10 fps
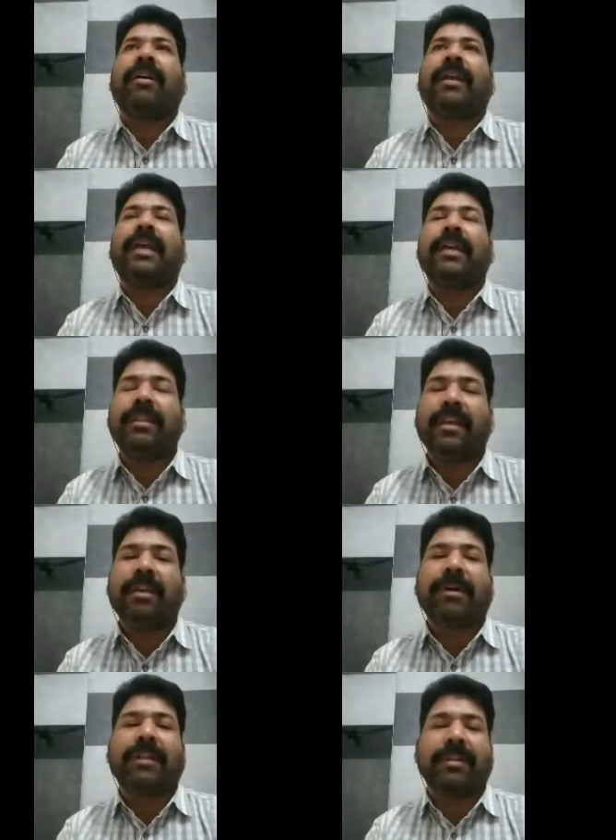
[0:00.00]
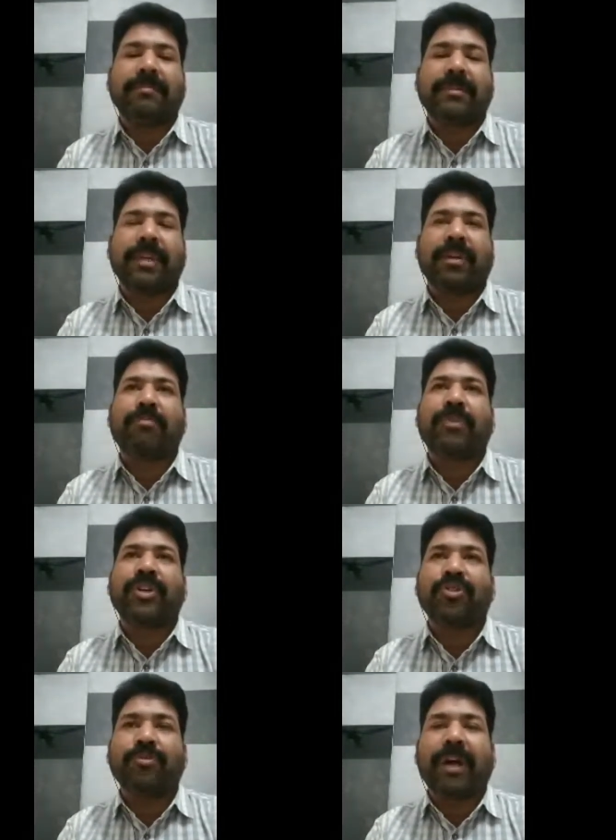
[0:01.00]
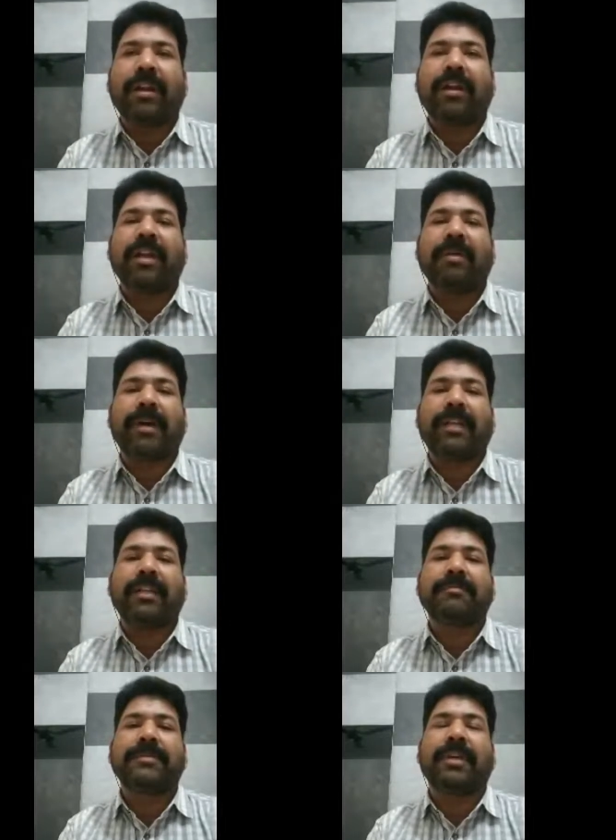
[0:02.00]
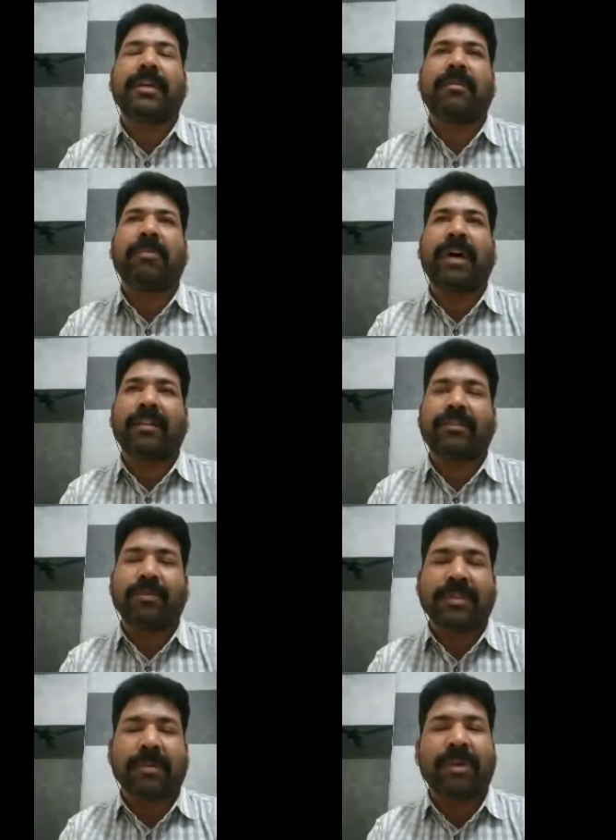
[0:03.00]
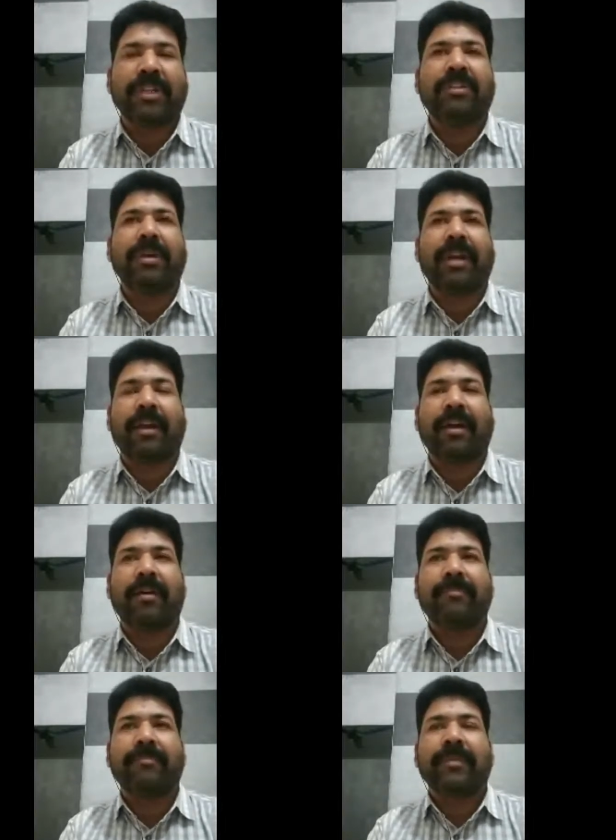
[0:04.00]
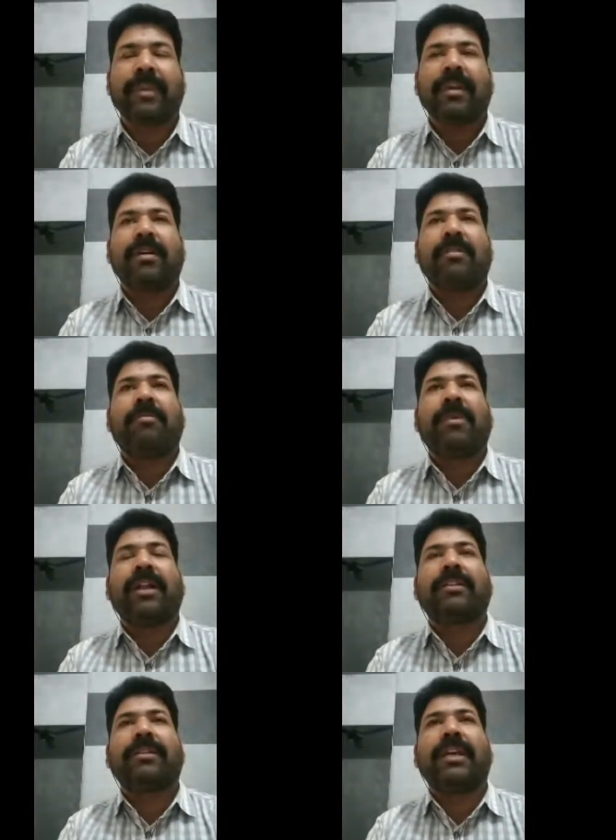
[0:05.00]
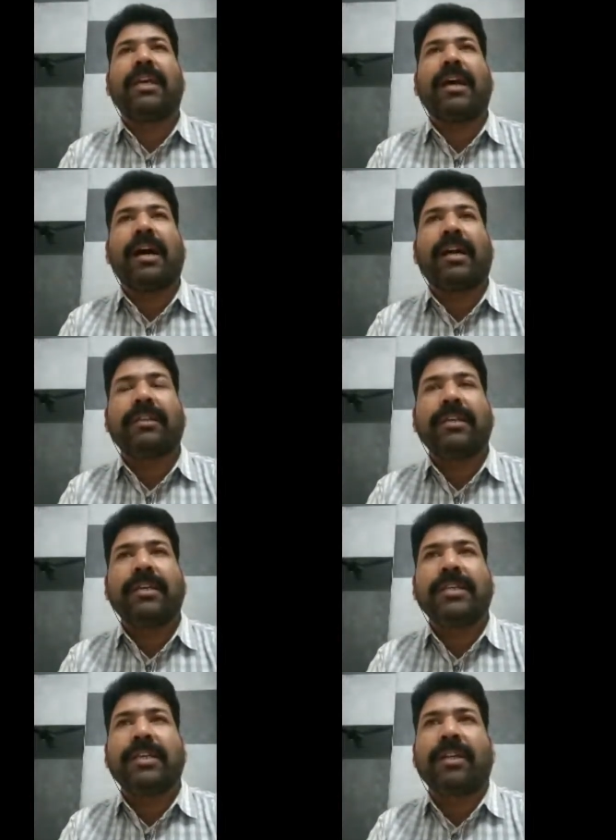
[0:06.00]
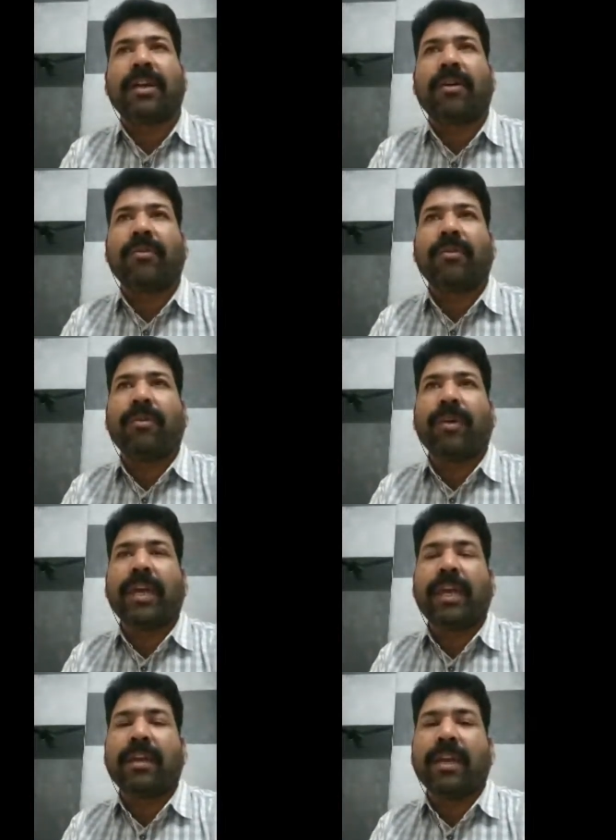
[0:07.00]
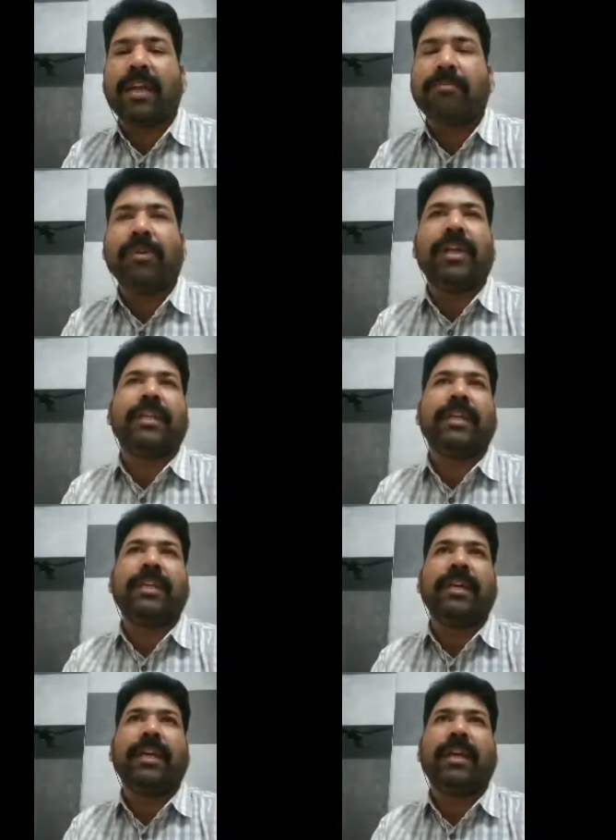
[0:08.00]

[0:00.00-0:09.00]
खेती के माध्यम से पशुपालन के माध्यम से भारत को समृद्ध बनाया भारत की आर्थिक चेतना को एक नई बुलंदी दी